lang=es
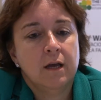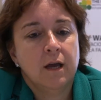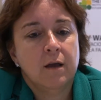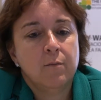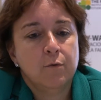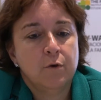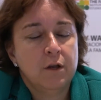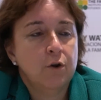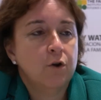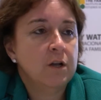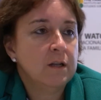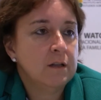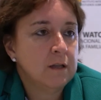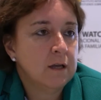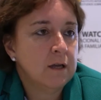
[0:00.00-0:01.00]
que pueden
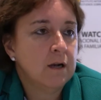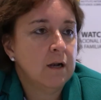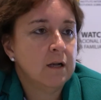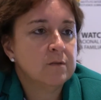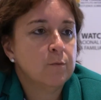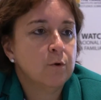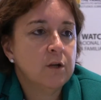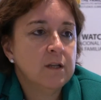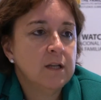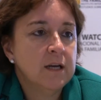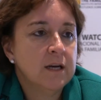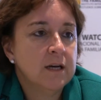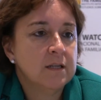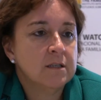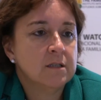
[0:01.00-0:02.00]
orientar las
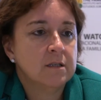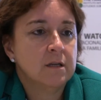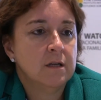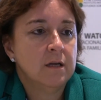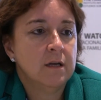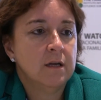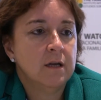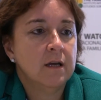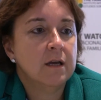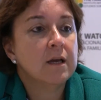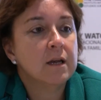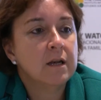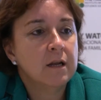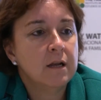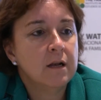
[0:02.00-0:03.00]
políticas que
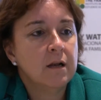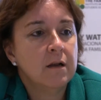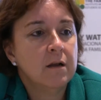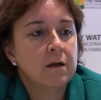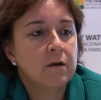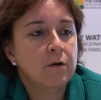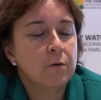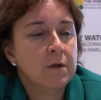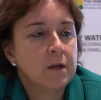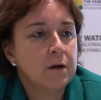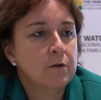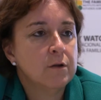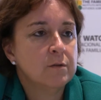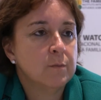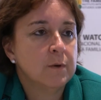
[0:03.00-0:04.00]
en el
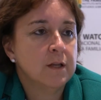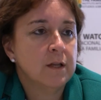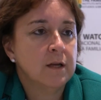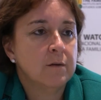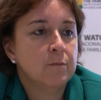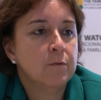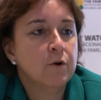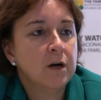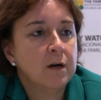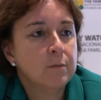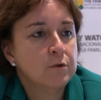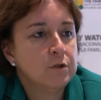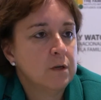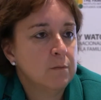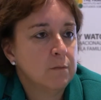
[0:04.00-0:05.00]
Gobierno de España
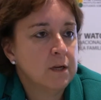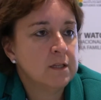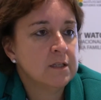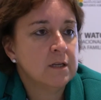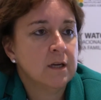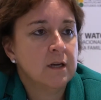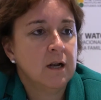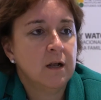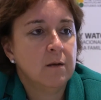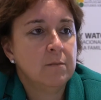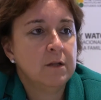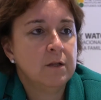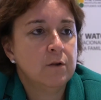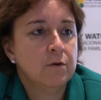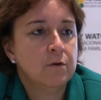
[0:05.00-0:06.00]
pongamos en marcha en el
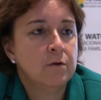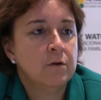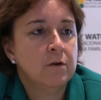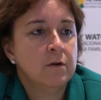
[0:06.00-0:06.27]
ámbito